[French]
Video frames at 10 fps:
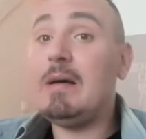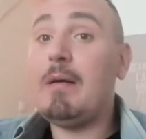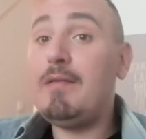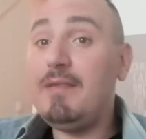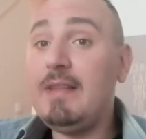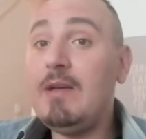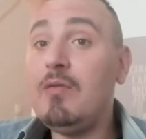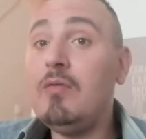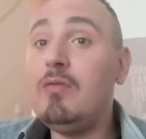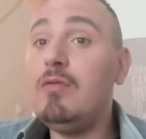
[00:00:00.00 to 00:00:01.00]
dans ma
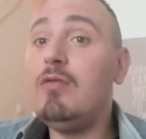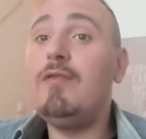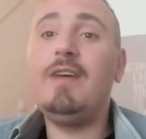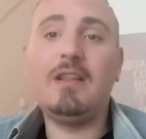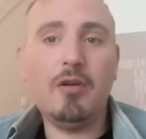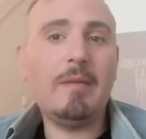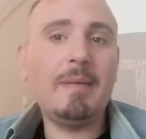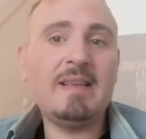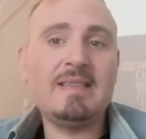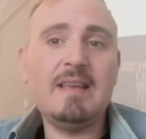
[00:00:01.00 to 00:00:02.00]
vidéo Le facteur
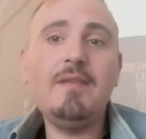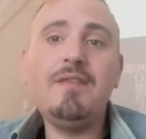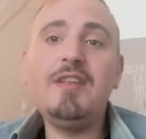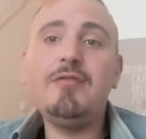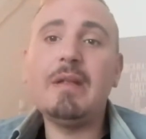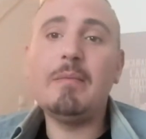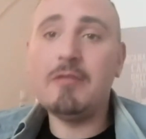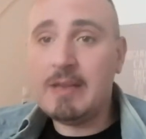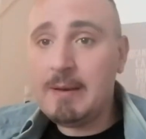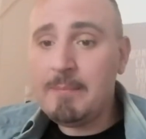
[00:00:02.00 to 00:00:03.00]
est passé, fit une
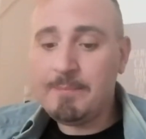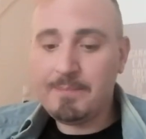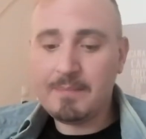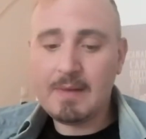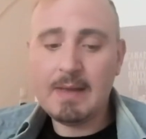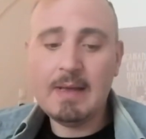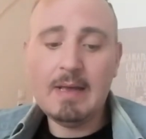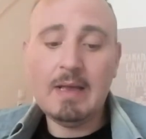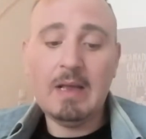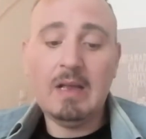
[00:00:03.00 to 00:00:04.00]
abonnée.
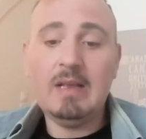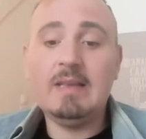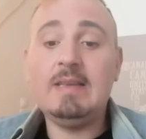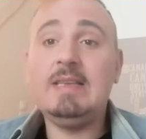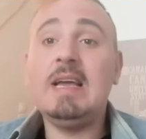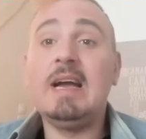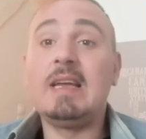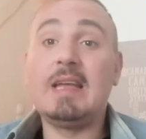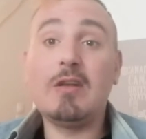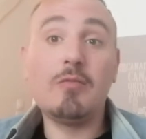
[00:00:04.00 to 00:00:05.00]
Il y a
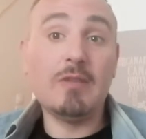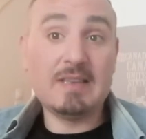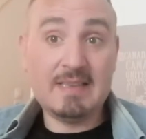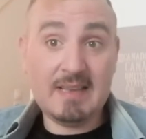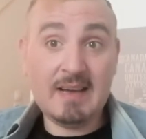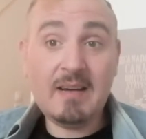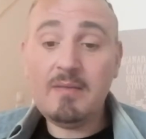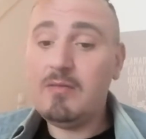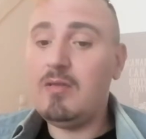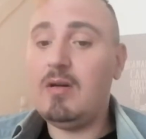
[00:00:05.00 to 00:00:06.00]
quelques mois de
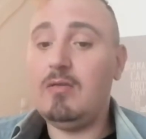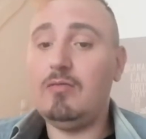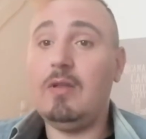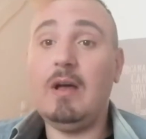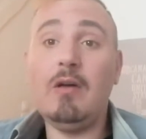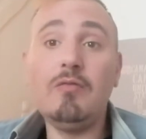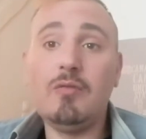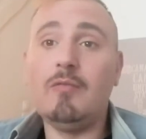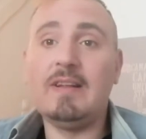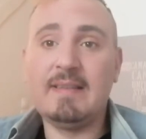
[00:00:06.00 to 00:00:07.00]
ça, un ou
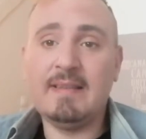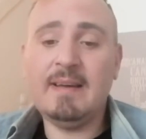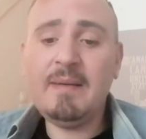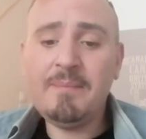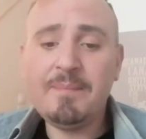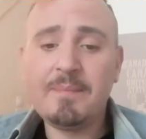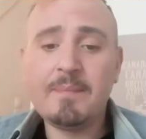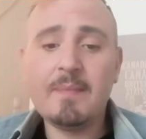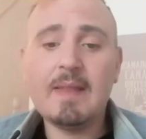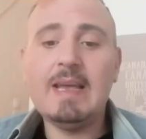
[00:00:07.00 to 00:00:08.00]
deux mois de ça.
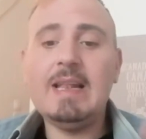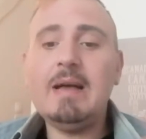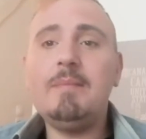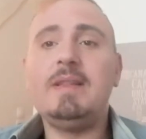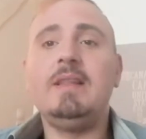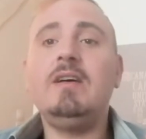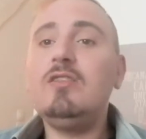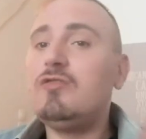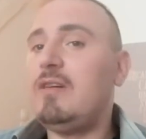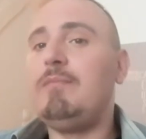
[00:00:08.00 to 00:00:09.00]
Et là,
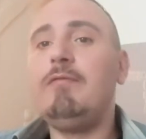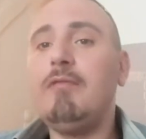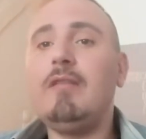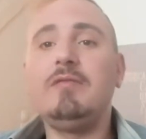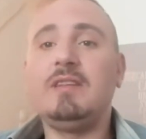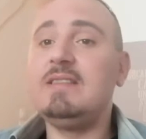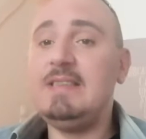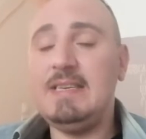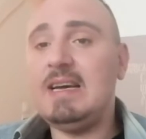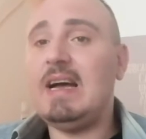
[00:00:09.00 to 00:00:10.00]
maintenant, je vais pouvoir vous en
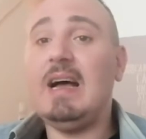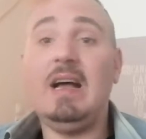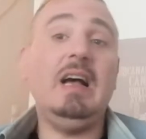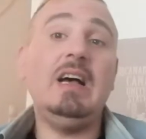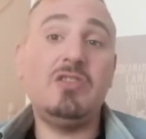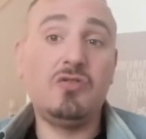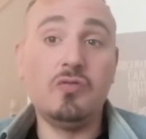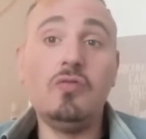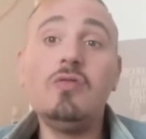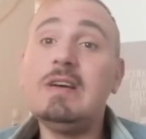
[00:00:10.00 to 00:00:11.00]
dire à
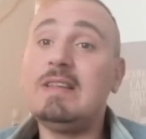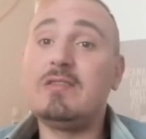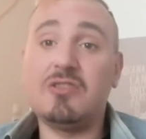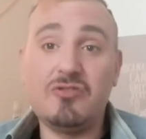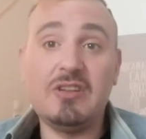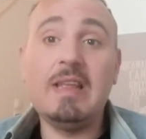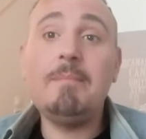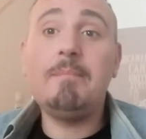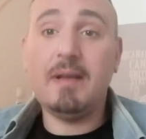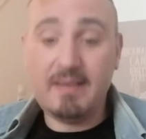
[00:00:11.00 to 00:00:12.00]
chaud est ce que j'en
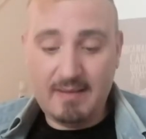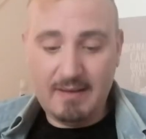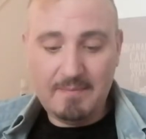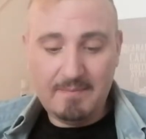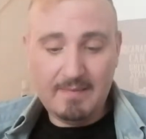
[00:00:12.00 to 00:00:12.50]
ai pensé.